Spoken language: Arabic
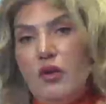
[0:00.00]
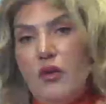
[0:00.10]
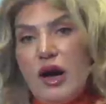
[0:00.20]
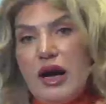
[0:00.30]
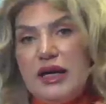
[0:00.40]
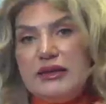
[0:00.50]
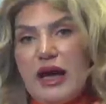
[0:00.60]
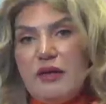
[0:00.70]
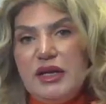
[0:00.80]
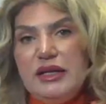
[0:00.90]
وقعت
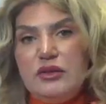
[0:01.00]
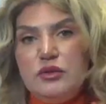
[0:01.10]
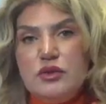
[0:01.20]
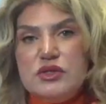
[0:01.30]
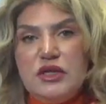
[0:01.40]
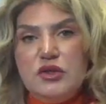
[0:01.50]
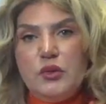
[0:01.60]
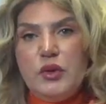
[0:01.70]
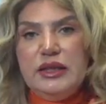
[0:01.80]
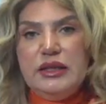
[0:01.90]
عملية
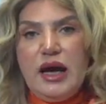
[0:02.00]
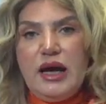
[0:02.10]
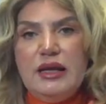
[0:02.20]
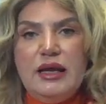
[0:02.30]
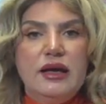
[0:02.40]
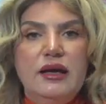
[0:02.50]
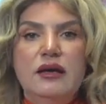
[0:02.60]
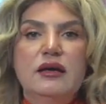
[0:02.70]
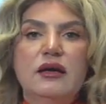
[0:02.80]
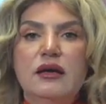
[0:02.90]
سطو
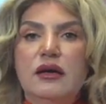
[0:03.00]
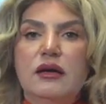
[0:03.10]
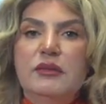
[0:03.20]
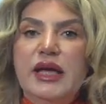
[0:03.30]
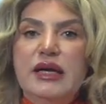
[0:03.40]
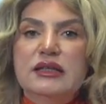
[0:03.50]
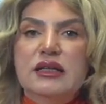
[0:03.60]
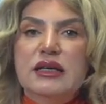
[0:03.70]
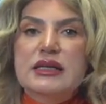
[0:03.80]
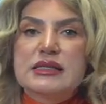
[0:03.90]
على 100
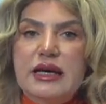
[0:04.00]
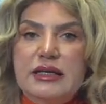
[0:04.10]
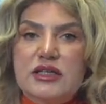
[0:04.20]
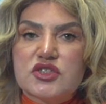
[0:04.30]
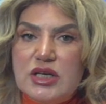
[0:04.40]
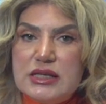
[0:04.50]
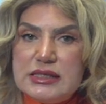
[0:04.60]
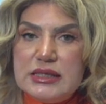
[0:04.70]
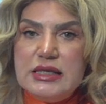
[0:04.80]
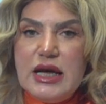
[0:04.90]
خزانة
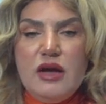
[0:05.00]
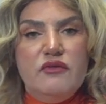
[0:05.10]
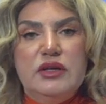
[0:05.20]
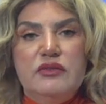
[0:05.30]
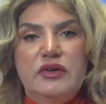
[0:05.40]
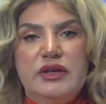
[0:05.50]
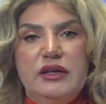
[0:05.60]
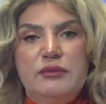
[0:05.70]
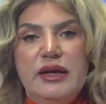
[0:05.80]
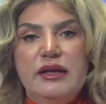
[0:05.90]
شخصية في
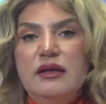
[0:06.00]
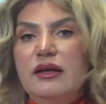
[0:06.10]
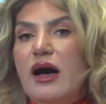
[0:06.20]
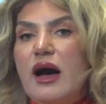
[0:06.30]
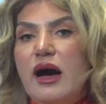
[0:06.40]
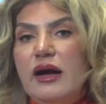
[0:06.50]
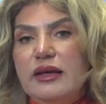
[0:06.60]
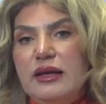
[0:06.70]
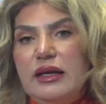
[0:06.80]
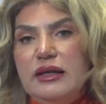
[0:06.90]
فرع بنك
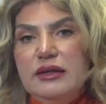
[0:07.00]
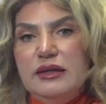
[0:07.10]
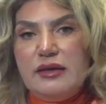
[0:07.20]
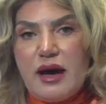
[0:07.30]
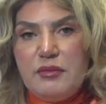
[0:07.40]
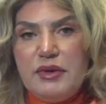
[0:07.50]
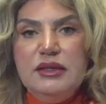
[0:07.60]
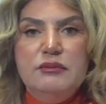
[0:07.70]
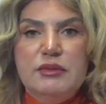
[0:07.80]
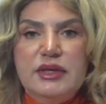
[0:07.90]
آيكهن
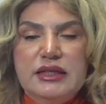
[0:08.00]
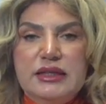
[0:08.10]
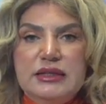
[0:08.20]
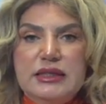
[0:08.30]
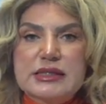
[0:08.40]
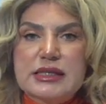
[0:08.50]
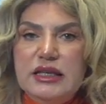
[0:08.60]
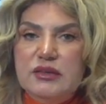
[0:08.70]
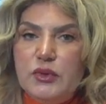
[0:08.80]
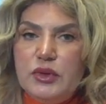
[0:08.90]
جرابن بمدينة
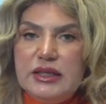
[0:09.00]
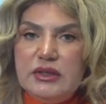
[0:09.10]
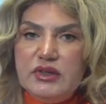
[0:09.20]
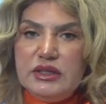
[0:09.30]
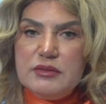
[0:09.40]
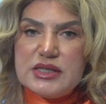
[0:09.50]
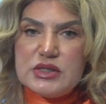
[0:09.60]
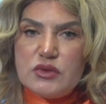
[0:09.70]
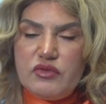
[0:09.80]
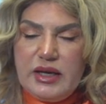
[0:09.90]
سانت بولتن في النمسا
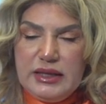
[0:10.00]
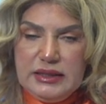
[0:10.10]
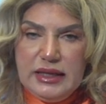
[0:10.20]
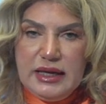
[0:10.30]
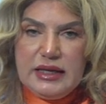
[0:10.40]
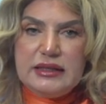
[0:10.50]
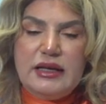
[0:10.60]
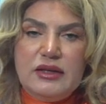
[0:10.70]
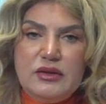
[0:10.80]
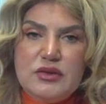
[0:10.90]
السفلى
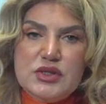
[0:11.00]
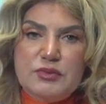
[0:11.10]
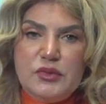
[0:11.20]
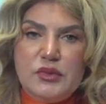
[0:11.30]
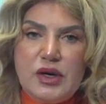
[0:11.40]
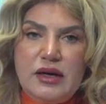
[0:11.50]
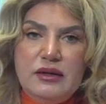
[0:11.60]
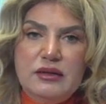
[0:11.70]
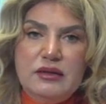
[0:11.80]
نهاية الأسبوع